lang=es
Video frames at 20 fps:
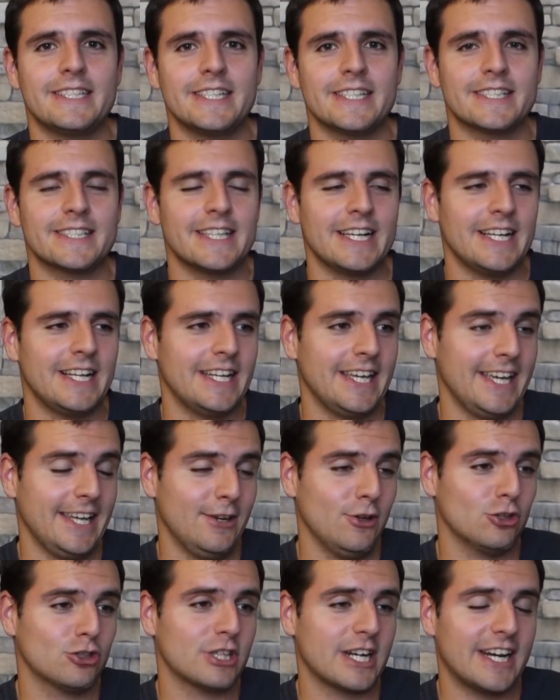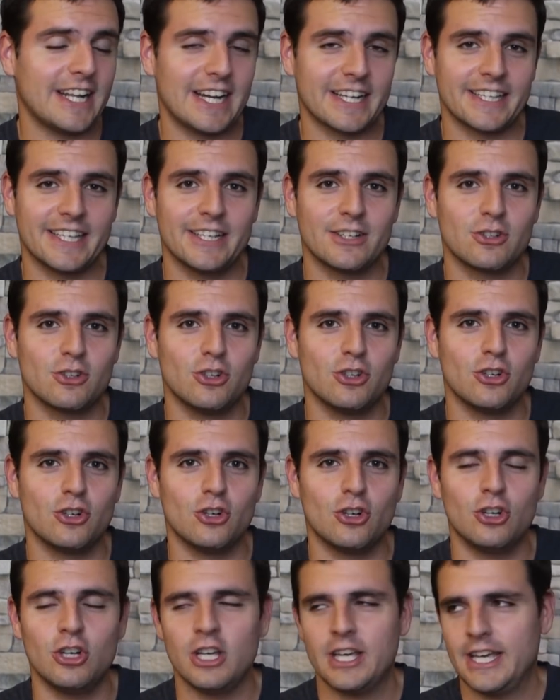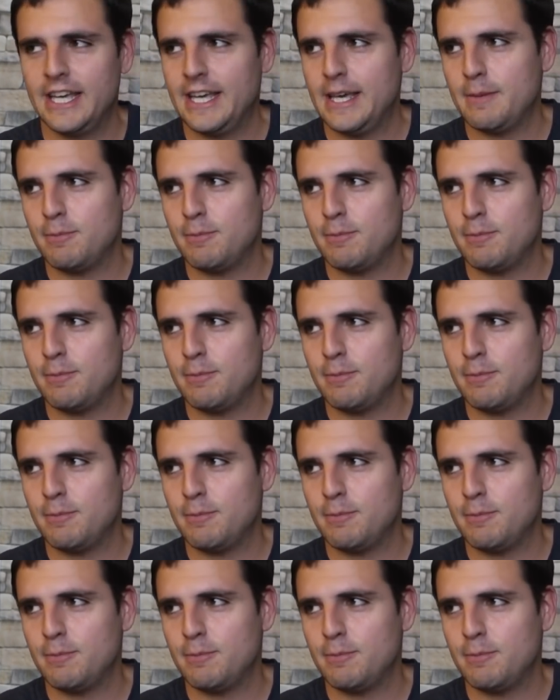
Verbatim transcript: si es tal, no traer a alguien con gol.